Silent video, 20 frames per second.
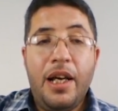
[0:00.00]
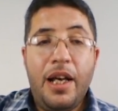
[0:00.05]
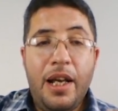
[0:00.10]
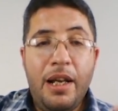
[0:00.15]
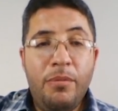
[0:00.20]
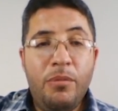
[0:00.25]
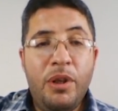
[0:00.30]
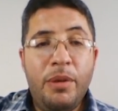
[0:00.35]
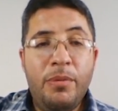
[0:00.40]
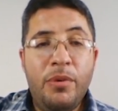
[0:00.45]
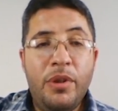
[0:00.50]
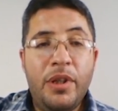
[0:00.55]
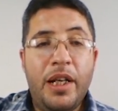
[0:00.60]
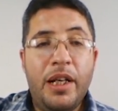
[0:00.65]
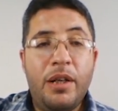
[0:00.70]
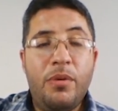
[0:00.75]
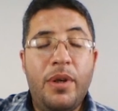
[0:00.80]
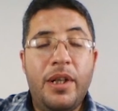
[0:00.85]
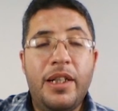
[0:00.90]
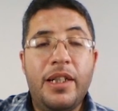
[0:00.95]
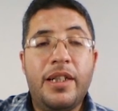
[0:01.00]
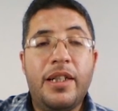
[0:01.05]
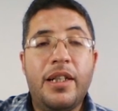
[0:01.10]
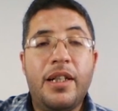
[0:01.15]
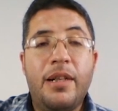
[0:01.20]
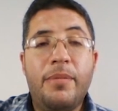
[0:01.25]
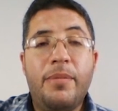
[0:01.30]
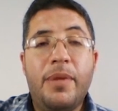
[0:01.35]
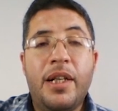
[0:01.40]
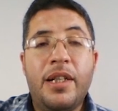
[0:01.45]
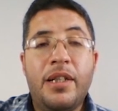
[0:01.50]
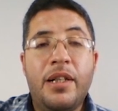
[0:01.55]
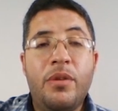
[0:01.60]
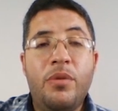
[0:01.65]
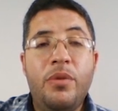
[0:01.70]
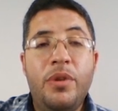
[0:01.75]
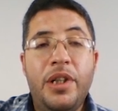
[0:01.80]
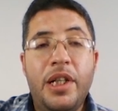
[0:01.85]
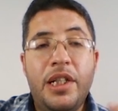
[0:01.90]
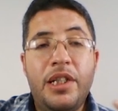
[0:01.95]
المهم هنا إخواني الكرام
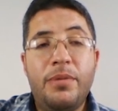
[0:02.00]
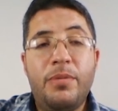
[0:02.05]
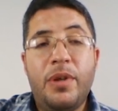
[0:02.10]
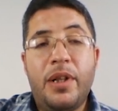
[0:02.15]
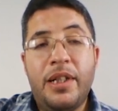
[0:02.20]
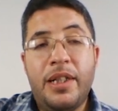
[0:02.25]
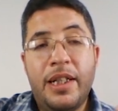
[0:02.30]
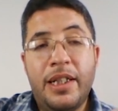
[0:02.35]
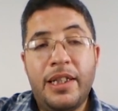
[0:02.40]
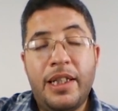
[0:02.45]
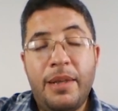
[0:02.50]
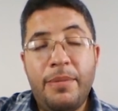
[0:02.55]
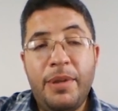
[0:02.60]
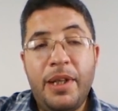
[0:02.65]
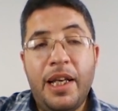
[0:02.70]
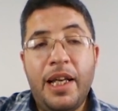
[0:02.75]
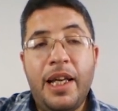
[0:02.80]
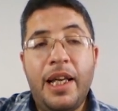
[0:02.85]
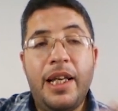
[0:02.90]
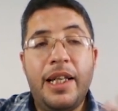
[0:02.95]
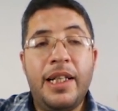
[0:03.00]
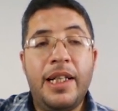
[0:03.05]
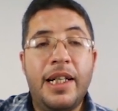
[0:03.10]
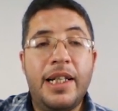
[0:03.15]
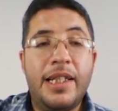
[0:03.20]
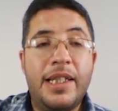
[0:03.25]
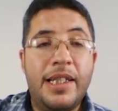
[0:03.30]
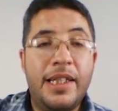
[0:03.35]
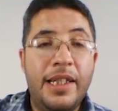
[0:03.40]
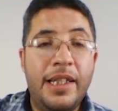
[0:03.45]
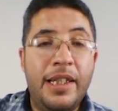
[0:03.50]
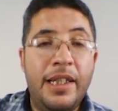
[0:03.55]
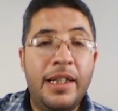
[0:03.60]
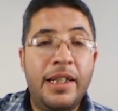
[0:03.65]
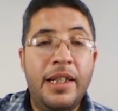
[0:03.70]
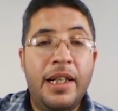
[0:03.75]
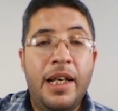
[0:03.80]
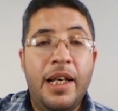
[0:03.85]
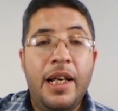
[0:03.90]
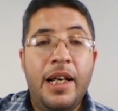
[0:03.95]
أنه يجب أن ننتبه إلى
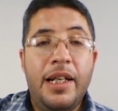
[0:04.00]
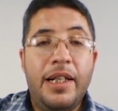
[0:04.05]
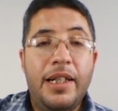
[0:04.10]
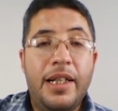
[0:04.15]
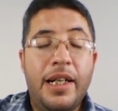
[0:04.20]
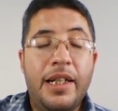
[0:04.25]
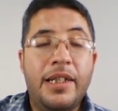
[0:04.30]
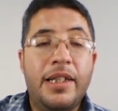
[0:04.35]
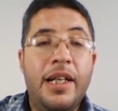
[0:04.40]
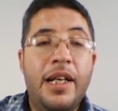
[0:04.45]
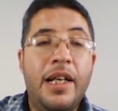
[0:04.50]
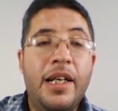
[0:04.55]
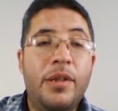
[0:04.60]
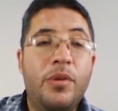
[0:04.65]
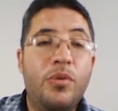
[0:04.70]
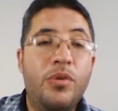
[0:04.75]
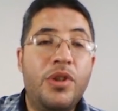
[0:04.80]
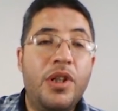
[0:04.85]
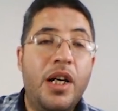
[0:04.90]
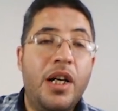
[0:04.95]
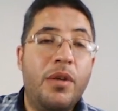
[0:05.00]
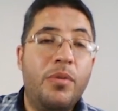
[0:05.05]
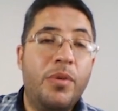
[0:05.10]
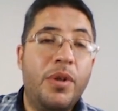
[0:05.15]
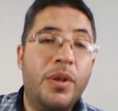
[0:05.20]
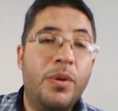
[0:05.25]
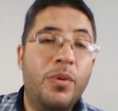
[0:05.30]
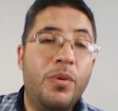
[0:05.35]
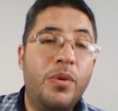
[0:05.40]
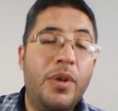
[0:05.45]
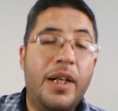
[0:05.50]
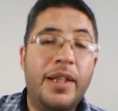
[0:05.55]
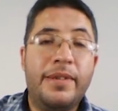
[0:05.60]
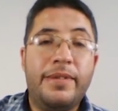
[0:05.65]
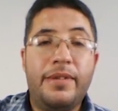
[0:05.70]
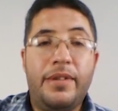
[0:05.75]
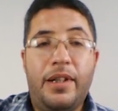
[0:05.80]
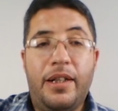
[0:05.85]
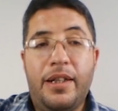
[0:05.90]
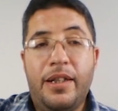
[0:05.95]
السين لأنها تجاور
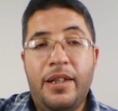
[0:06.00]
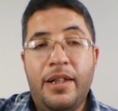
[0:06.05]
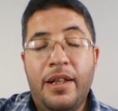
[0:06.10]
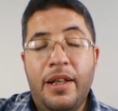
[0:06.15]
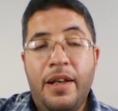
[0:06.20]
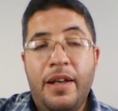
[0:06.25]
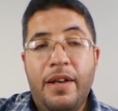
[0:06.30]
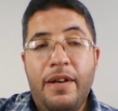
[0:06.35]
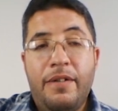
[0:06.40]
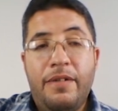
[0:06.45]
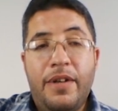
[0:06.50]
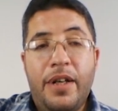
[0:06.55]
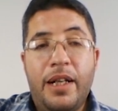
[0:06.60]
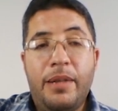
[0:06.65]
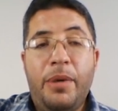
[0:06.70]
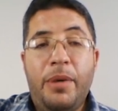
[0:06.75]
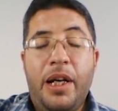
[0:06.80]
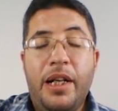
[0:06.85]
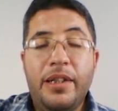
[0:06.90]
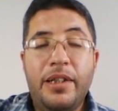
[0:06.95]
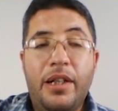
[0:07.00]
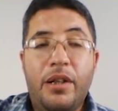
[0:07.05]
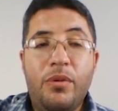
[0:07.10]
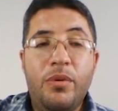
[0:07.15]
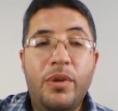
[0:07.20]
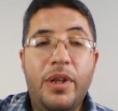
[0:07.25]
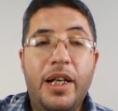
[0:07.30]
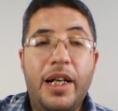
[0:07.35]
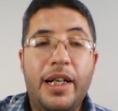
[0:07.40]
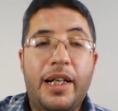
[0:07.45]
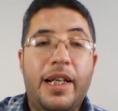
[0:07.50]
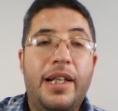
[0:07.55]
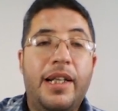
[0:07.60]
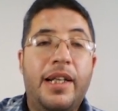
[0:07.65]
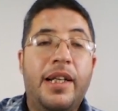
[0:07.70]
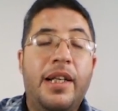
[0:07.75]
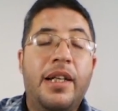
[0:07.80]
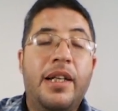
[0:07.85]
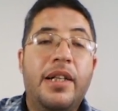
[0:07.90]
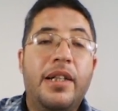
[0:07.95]
الطاء فالبعض يقول
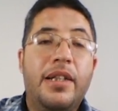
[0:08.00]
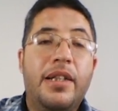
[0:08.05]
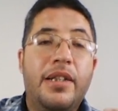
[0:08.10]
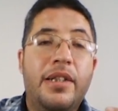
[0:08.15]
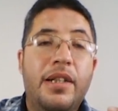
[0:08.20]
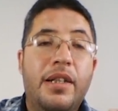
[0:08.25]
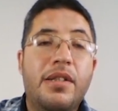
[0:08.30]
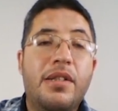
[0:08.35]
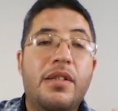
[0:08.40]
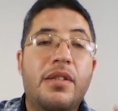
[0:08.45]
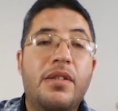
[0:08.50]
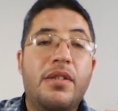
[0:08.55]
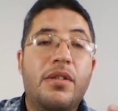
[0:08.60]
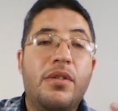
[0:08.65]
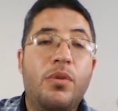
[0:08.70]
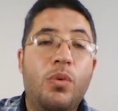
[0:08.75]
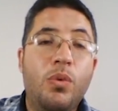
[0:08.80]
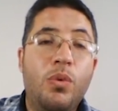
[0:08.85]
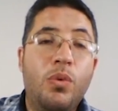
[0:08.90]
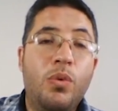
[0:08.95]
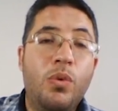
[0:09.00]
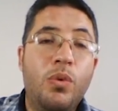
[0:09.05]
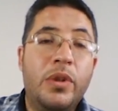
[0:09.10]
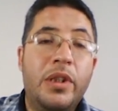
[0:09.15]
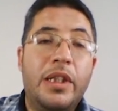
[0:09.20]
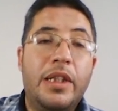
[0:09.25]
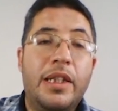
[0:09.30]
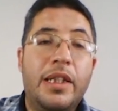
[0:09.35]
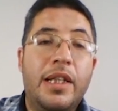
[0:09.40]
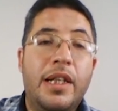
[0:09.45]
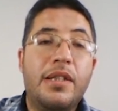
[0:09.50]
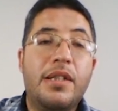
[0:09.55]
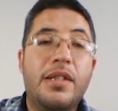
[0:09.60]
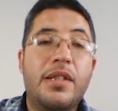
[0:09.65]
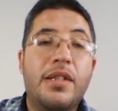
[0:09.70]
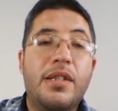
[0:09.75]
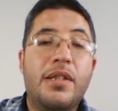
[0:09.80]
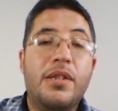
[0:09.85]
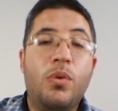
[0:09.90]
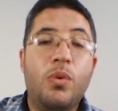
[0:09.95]
هكذا يسطون
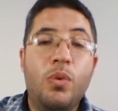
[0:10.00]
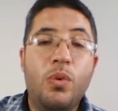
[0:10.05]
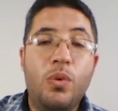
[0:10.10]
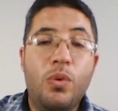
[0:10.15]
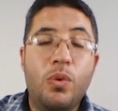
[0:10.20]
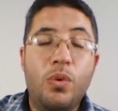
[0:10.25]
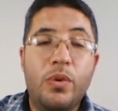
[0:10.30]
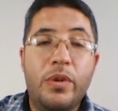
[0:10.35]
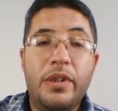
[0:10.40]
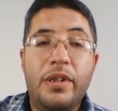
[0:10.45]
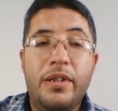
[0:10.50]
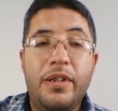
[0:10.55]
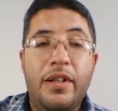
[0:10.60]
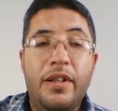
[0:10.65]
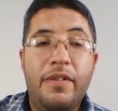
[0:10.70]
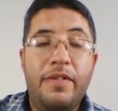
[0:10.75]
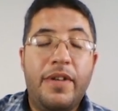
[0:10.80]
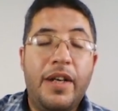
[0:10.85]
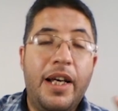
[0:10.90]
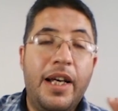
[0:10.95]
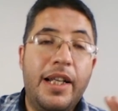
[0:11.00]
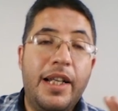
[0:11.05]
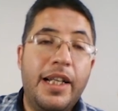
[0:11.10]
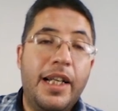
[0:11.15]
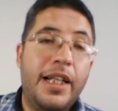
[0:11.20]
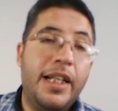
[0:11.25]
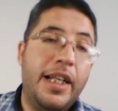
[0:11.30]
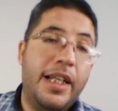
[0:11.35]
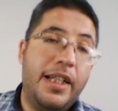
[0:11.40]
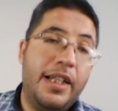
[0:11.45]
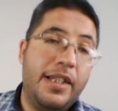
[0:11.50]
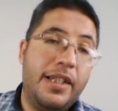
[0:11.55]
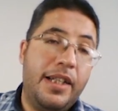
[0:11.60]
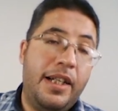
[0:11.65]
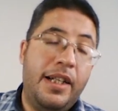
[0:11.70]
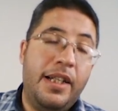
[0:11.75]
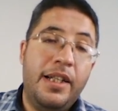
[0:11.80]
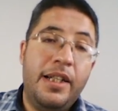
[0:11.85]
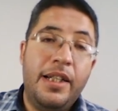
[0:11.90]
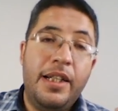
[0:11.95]
يسطون فهذا لا
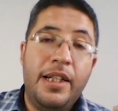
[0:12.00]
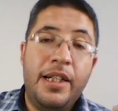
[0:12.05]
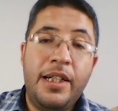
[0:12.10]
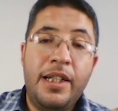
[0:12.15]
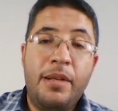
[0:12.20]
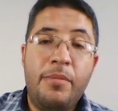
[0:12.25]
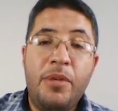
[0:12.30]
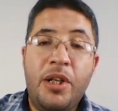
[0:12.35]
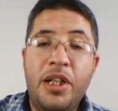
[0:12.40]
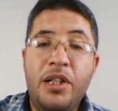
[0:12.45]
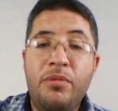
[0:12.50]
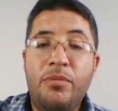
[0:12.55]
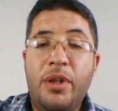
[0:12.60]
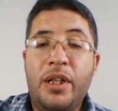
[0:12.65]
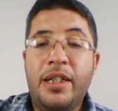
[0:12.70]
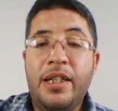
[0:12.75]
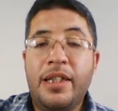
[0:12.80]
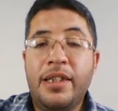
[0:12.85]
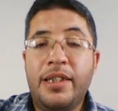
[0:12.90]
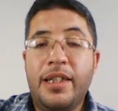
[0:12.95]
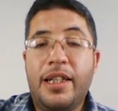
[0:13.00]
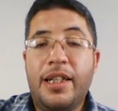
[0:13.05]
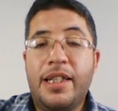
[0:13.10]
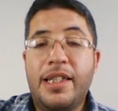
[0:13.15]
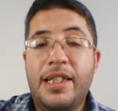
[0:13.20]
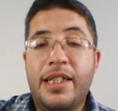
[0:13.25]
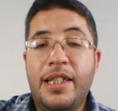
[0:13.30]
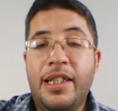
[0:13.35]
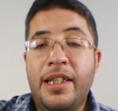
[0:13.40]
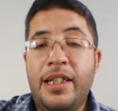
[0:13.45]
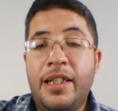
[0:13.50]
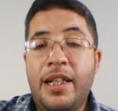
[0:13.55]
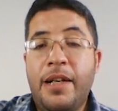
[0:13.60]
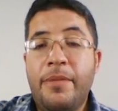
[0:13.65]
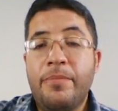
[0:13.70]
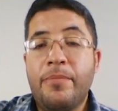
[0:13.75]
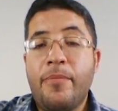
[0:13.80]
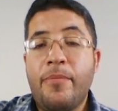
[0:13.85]
يصح إنما يجب أن ننطق السين